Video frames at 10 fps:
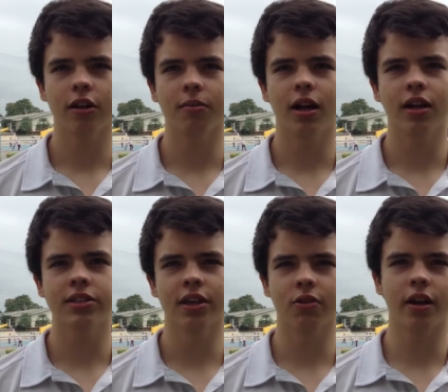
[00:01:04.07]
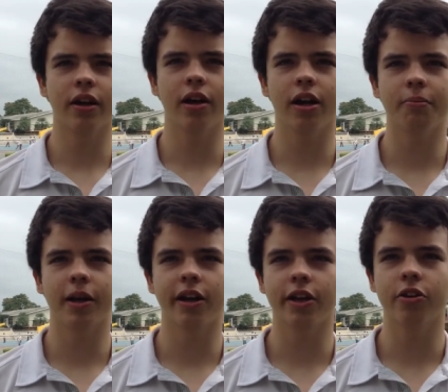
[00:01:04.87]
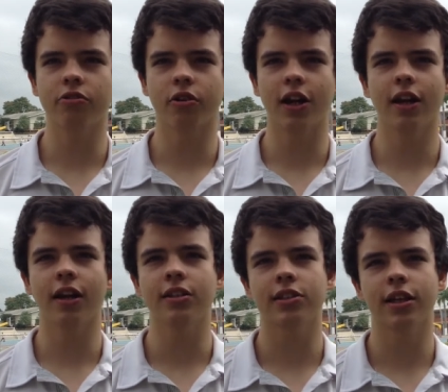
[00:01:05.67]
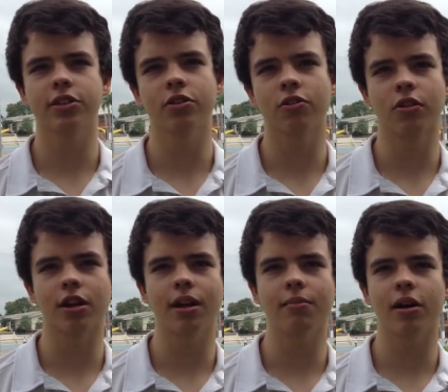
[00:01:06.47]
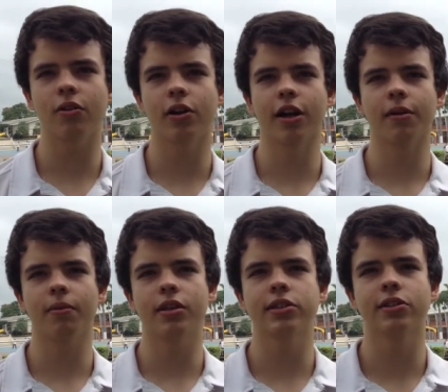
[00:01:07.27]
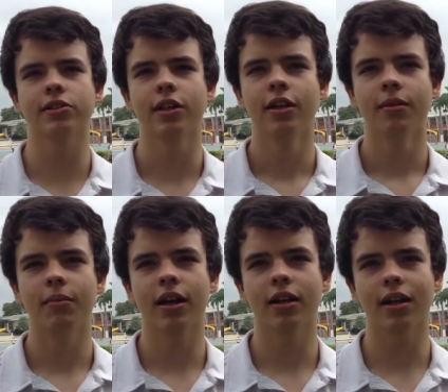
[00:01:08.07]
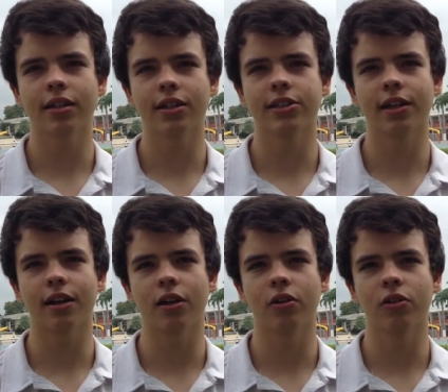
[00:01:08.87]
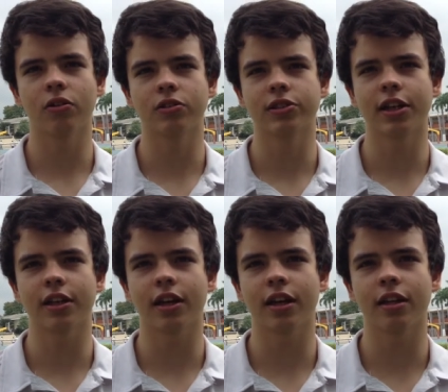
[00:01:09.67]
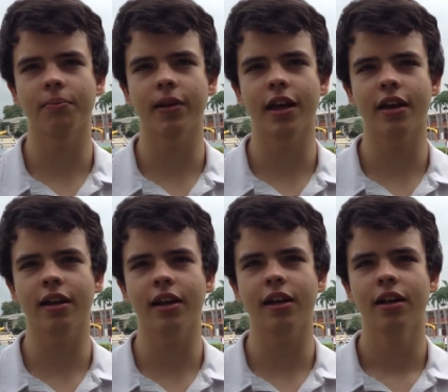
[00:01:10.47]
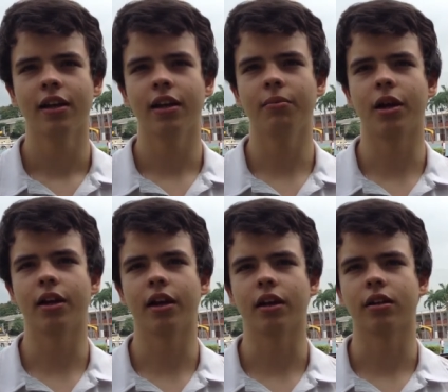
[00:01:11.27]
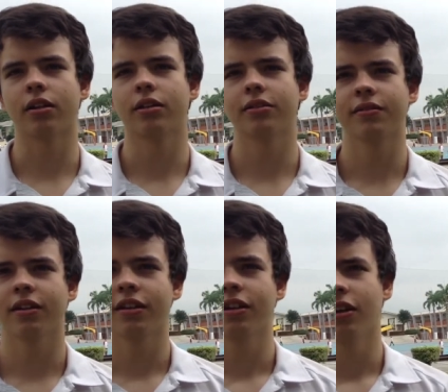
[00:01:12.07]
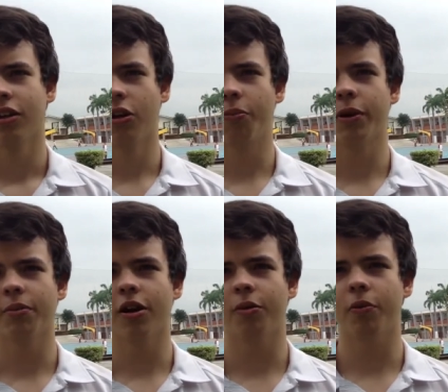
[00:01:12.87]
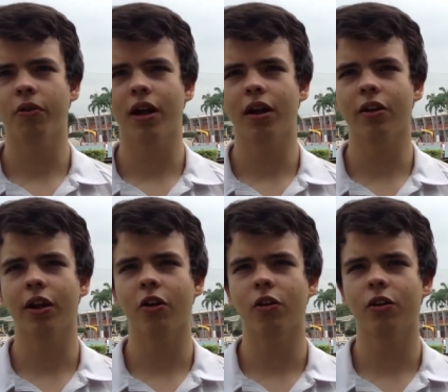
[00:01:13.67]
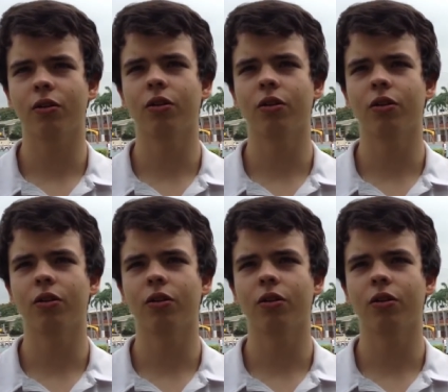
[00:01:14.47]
animales se guardaban en pequeños corrales hechos con ramas o en espacios más grandes cerrados con cercas de piedra y madera. los primeros poblados